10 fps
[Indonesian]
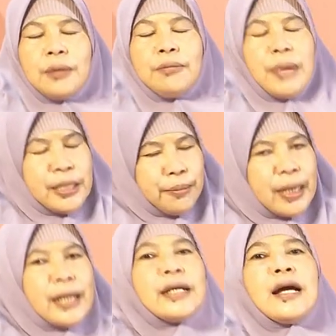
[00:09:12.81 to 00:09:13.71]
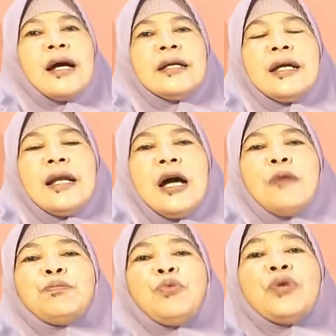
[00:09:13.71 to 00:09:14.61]
Bagi mereka adalah
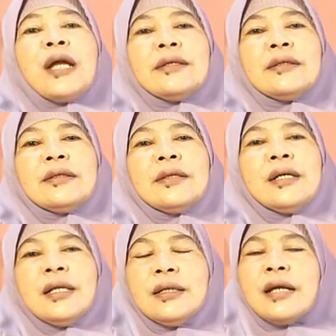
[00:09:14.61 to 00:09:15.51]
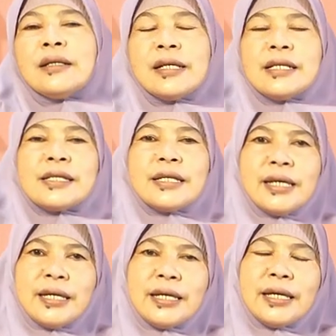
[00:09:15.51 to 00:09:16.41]
ampunan dan
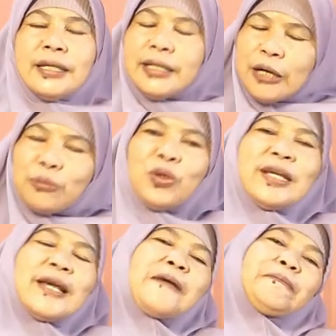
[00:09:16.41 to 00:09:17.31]
rizki yang mulia.